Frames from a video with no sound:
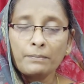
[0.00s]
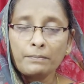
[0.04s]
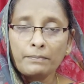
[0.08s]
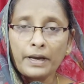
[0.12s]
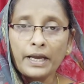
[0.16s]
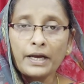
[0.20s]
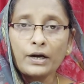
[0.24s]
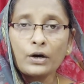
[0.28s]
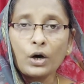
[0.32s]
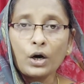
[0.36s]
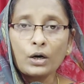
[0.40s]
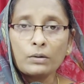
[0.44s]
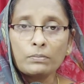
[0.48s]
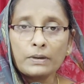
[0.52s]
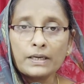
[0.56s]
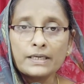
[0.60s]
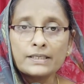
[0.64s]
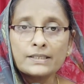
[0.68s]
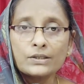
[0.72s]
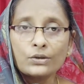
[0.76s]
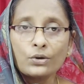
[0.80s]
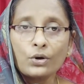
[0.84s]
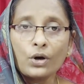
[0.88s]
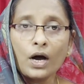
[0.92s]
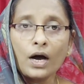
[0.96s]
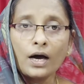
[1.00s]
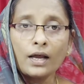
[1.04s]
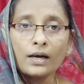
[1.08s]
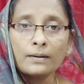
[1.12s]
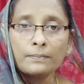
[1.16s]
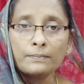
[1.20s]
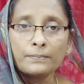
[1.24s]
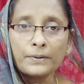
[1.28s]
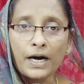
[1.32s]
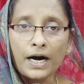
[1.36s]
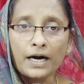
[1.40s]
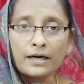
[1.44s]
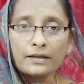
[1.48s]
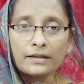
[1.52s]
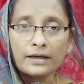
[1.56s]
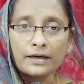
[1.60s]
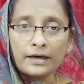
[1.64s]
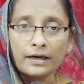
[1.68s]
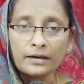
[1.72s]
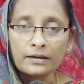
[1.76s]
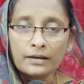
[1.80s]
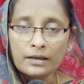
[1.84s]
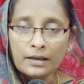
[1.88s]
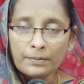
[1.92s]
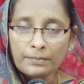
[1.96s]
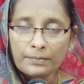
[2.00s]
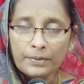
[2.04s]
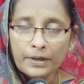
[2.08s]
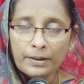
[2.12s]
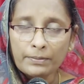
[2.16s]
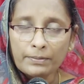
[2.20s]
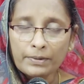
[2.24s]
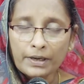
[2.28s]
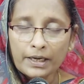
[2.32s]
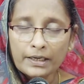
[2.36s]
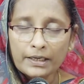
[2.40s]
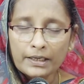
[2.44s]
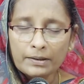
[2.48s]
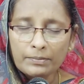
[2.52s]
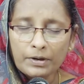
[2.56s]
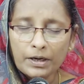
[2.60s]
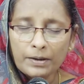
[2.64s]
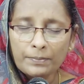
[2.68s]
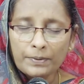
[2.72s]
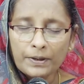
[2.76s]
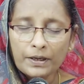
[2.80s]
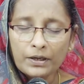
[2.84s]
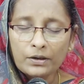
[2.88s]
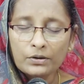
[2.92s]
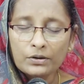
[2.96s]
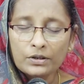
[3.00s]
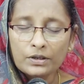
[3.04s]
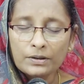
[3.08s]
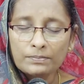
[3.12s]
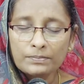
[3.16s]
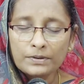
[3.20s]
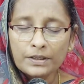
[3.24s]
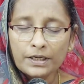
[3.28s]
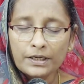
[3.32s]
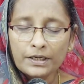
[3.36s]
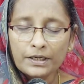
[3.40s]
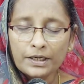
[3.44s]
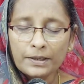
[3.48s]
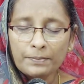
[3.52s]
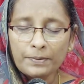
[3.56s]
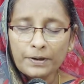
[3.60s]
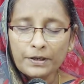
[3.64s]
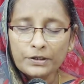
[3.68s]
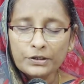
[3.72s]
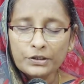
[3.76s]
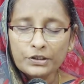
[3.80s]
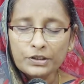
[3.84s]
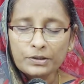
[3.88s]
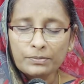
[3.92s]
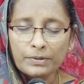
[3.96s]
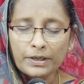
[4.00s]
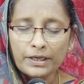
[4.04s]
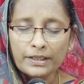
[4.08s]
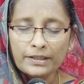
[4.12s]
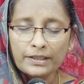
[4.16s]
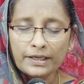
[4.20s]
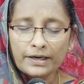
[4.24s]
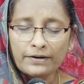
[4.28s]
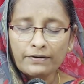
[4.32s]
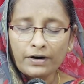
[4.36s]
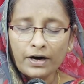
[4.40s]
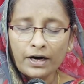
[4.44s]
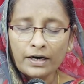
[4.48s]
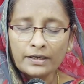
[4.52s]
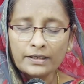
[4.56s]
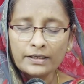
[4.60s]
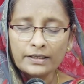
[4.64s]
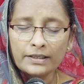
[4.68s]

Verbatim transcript: మే గాడ్ బ్లెస్ యు ఆల్ ప్రార్థన ప్రేమ కలిగిన మా పరలోకపు తండ్రి పరిశుద్ధమైన దేవా